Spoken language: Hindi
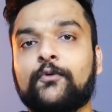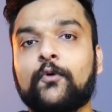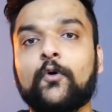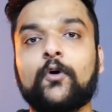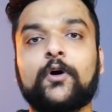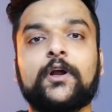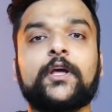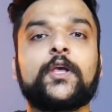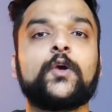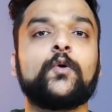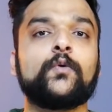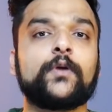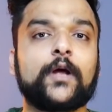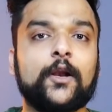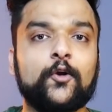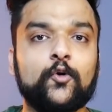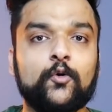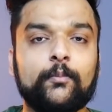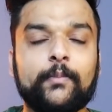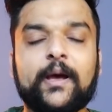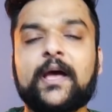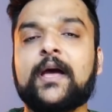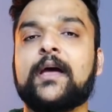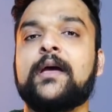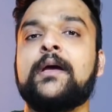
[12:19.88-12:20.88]
फोर क्यों ना लू
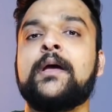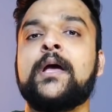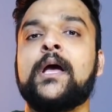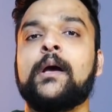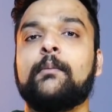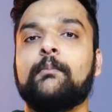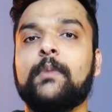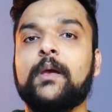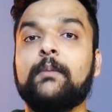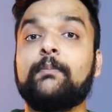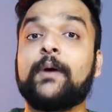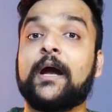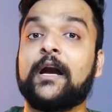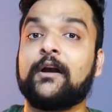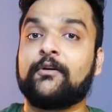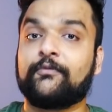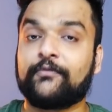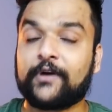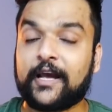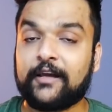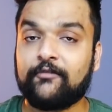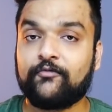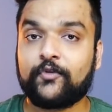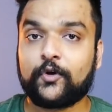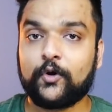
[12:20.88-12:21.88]
मैं मी बैंड
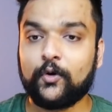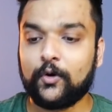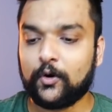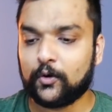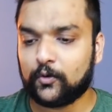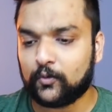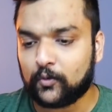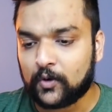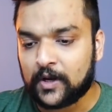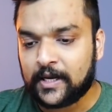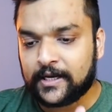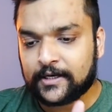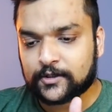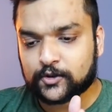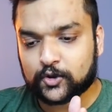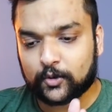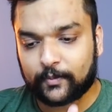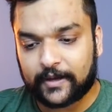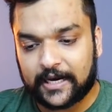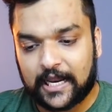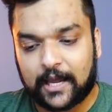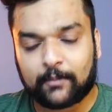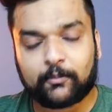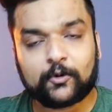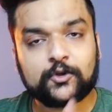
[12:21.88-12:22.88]
फाइव क्यों लू सो
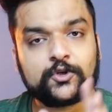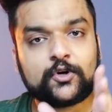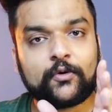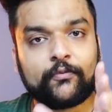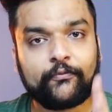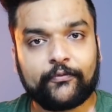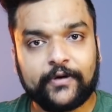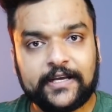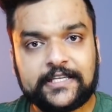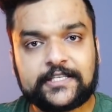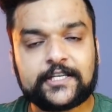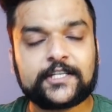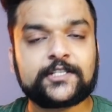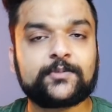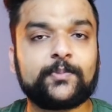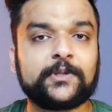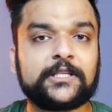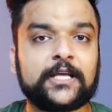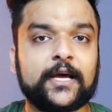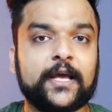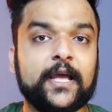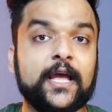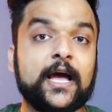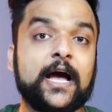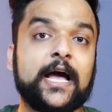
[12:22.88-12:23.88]
मैंने आपको जो फीचर्स
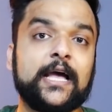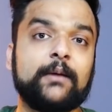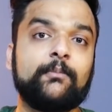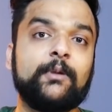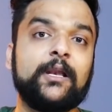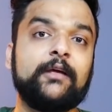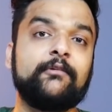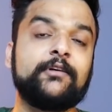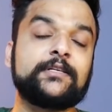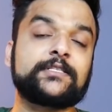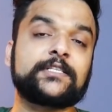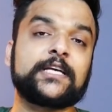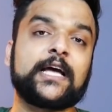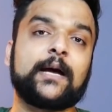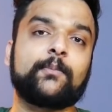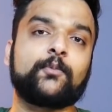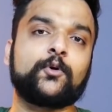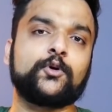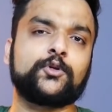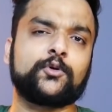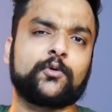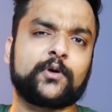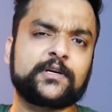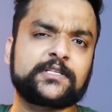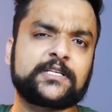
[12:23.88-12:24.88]
बताए हैं आई बिलीव इससे
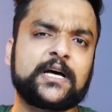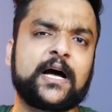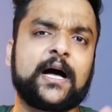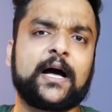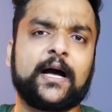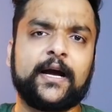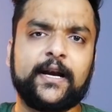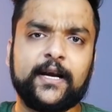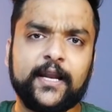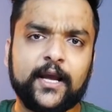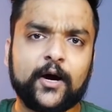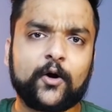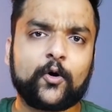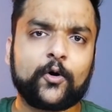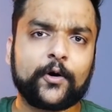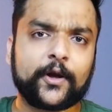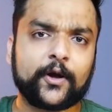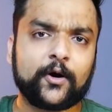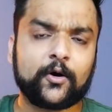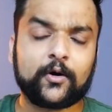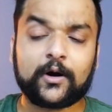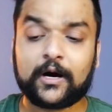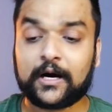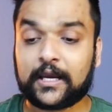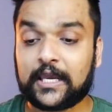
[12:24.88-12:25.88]
आपको थोड़ा सा आइडिया हो
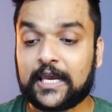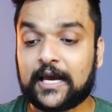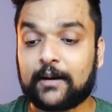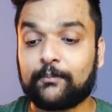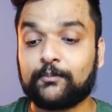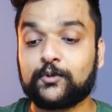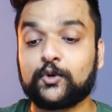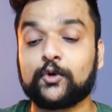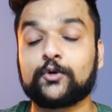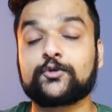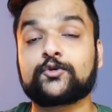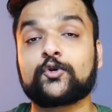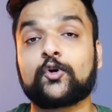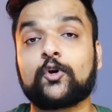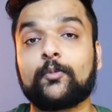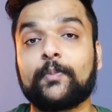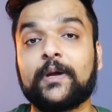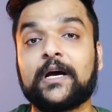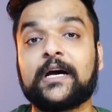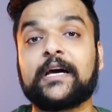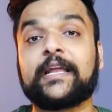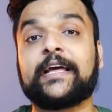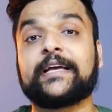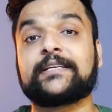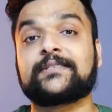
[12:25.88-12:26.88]
गया होगा कि आप दो रुपए
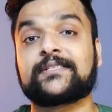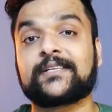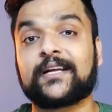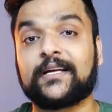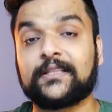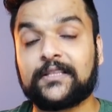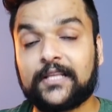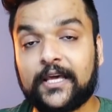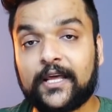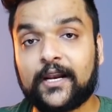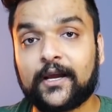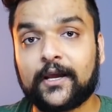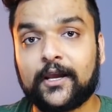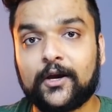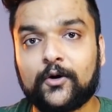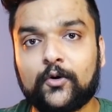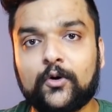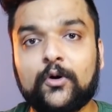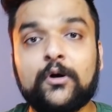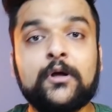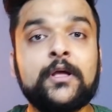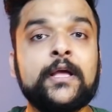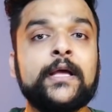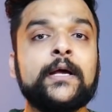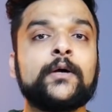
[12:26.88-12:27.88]
अगर एक्स्ट्रा दे रहे
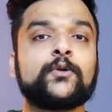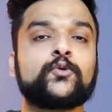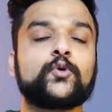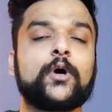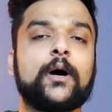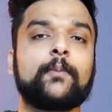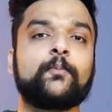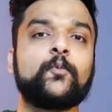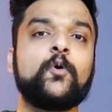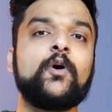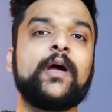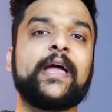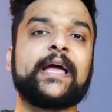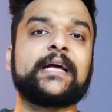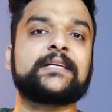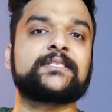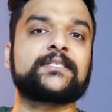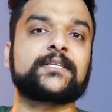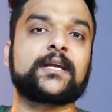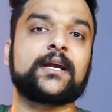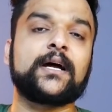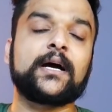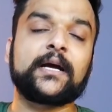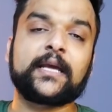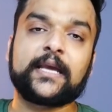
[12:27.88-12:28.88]
हो तो आपको
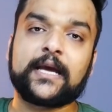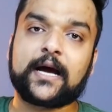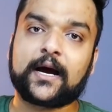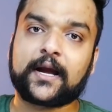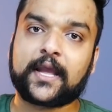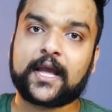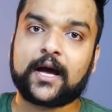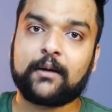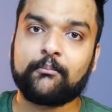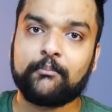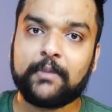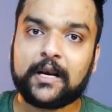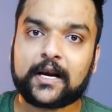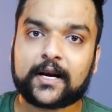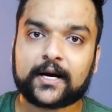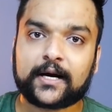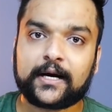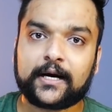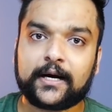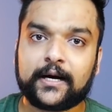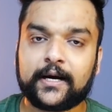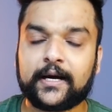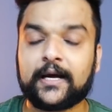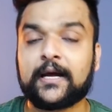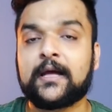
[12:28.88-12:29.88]
एक्स्ट्रा क्या क्या मिल
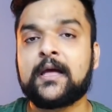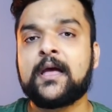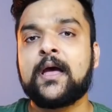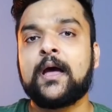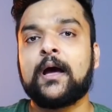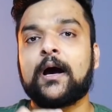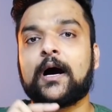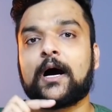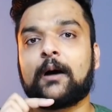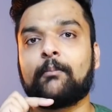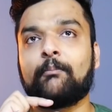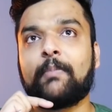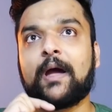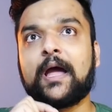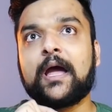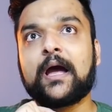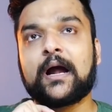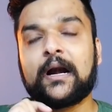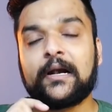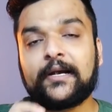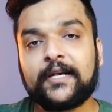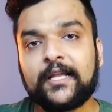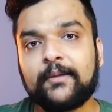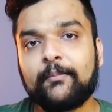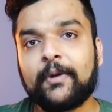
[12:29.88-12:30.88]
रहा है अब मैं
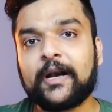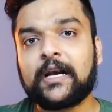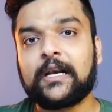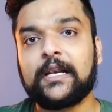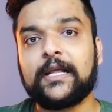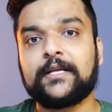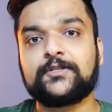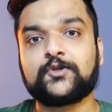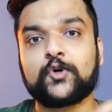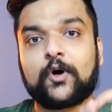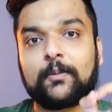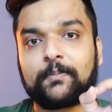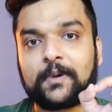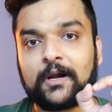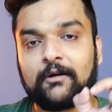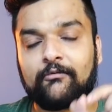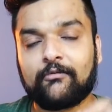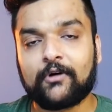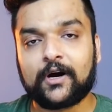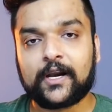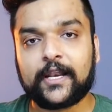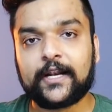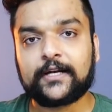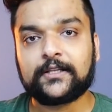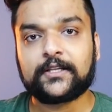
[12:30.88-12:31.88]
अल्टीमेटली जो अपना
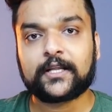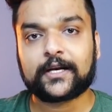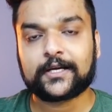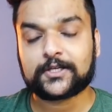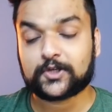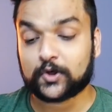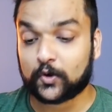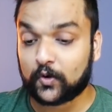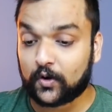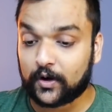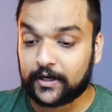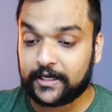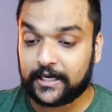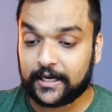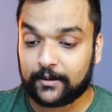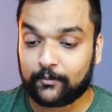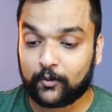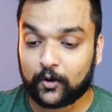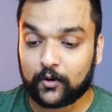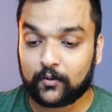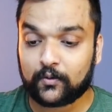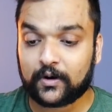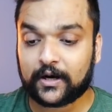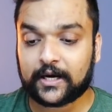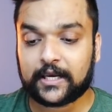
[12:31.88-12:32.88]
वर्डिक देना चाहूंगा ये
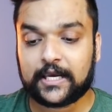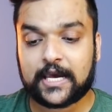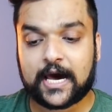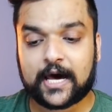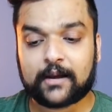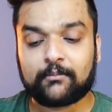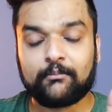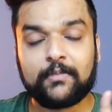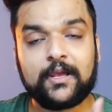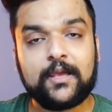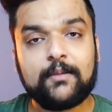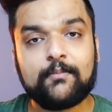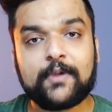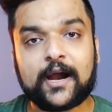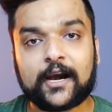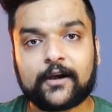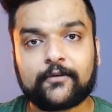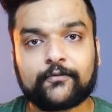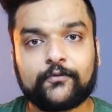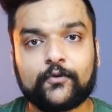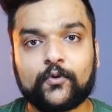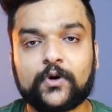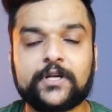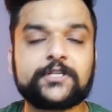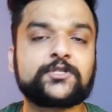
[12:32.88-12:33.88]
बोलूंगा कि यार मी
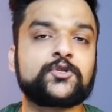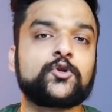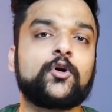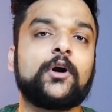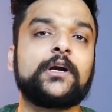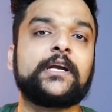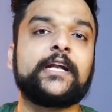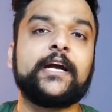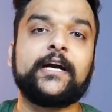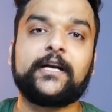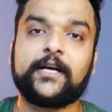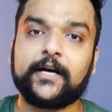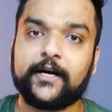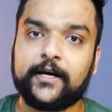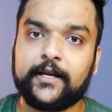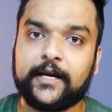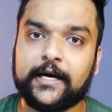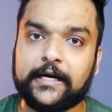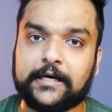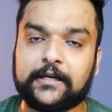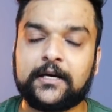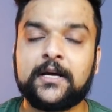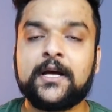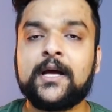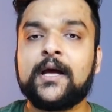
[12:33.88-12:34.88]
बैंड फोर इज नॉट डेटेड
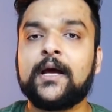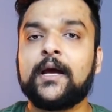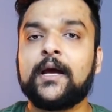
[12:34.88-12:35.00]
येट